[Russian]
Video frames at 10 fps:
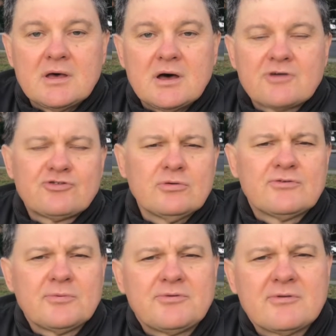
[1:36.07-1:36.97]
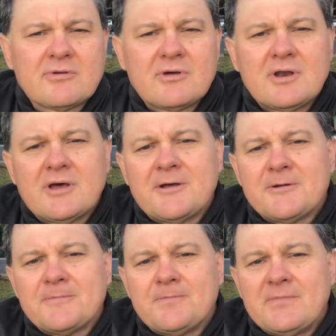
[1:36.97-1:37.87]
а что он, собственно говоря,
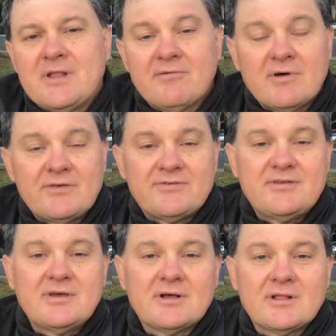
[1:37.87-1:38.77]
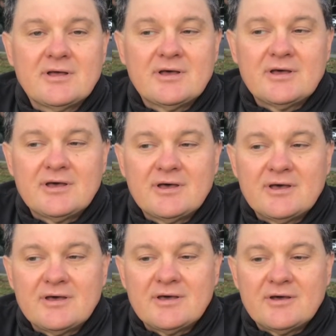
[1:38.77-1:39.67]
для вас сделал?
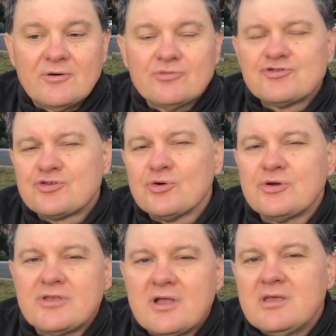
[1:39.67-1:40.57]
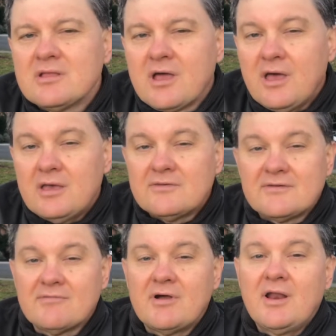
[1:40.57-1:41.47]
Он что, хоть один кейс
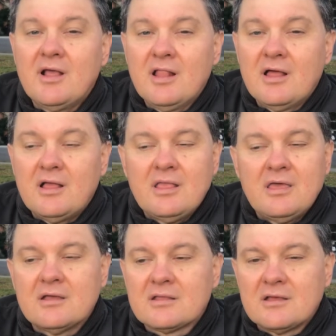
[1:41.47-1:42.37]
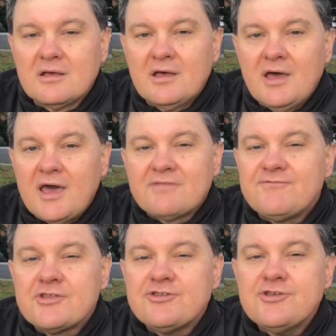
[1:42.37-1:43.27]
завалил? Нет. Это
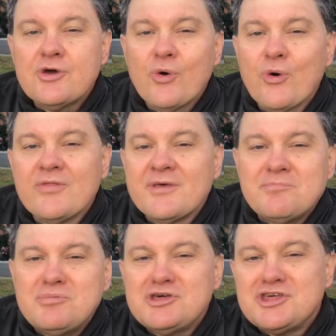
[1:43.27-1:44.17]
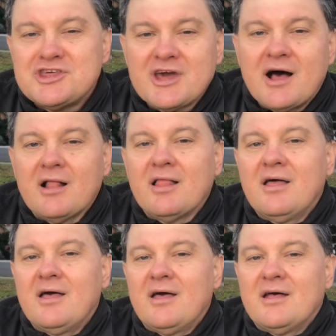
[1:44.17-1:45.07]
ведь не он обещал
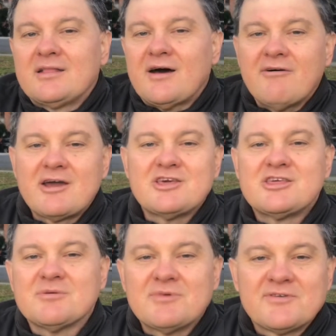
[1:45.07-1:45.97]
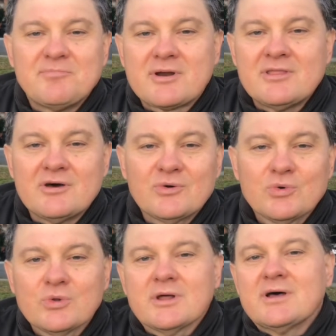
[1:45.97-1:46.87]
товарищам из
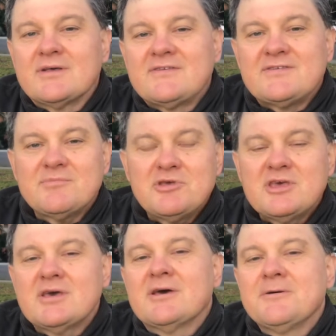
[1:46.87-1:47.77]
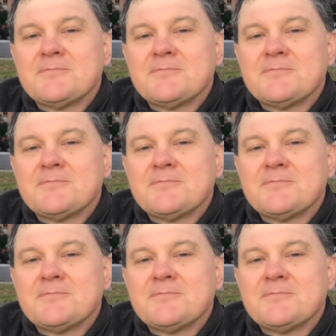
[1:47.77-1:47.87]
Барнаула, семье,